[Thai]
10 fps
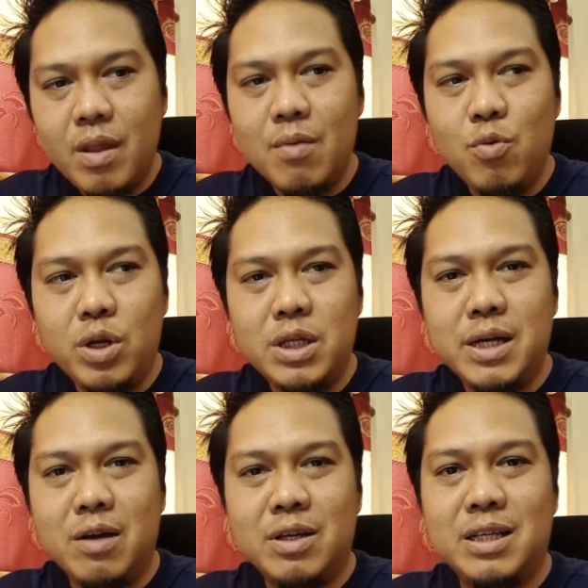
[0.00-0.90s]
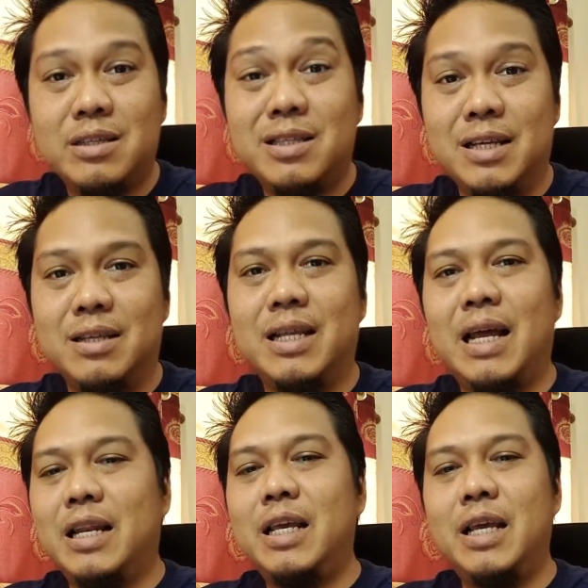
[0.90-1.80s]
พรุ่งนี้เช้าก็จัดสถาน
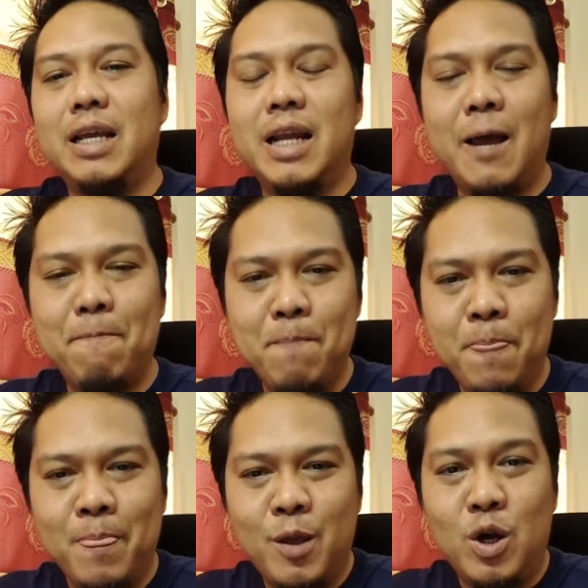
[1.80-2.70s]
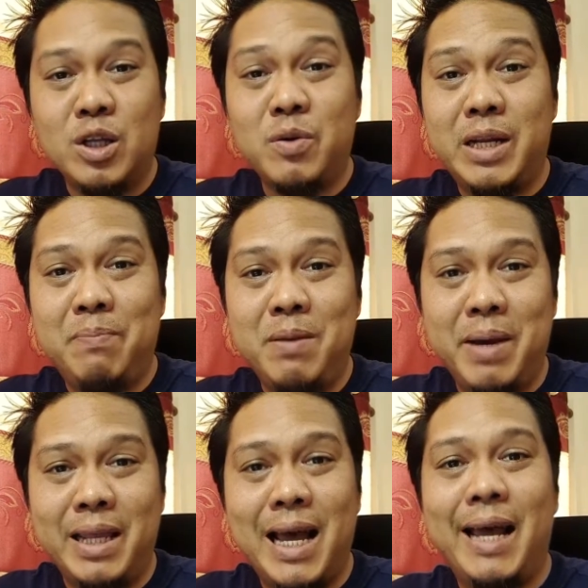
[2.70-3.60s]
ที่นะก็สวัสดีปีใหม่
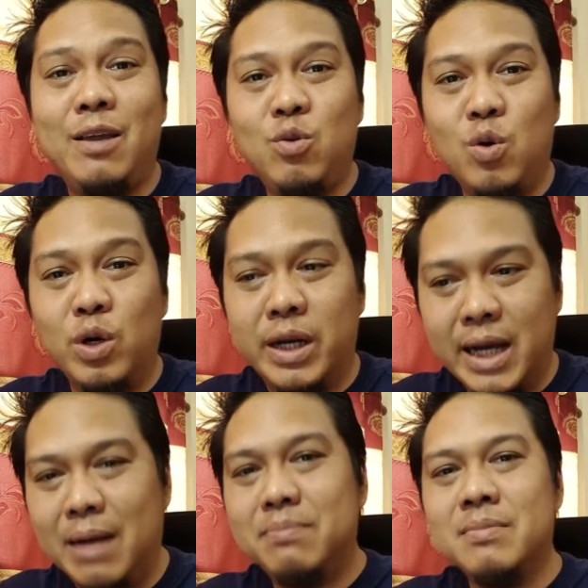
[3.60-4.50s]
ไทยทุกคนนะครับ